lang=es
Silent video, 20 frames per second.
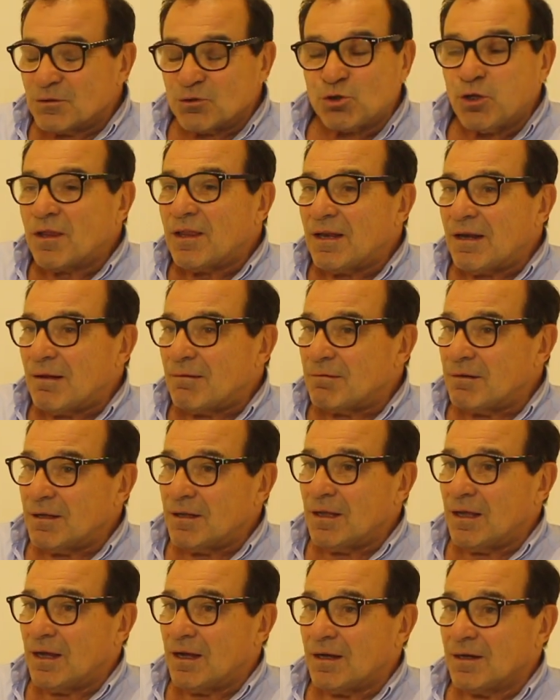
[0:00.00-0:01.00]
toda la
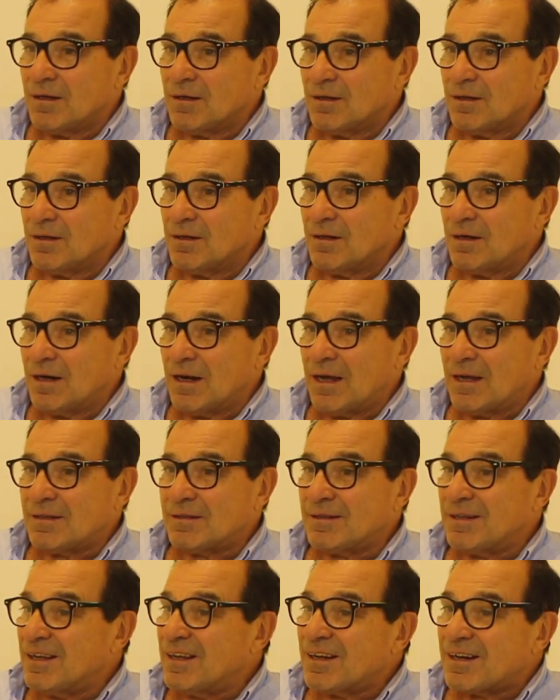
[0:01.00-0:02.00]
vida la
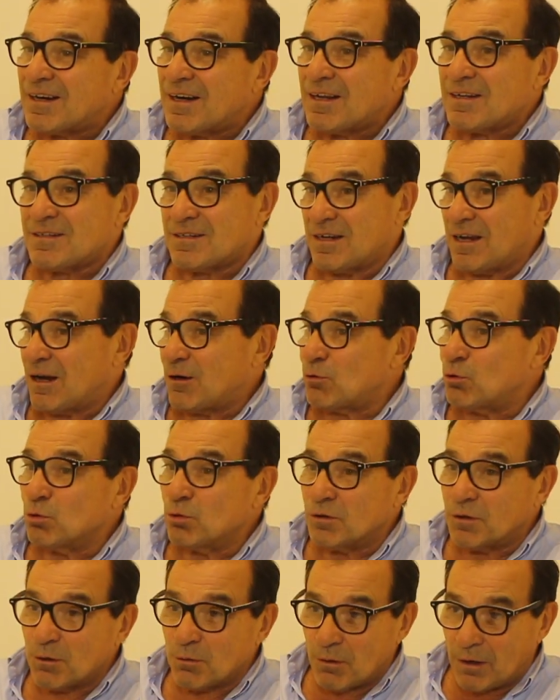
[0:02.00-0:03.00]
tierra se ha
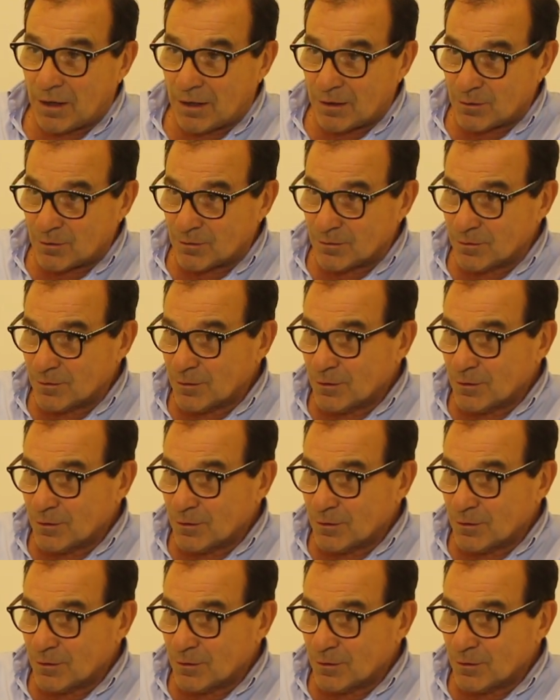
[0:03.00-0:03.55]
cultivado,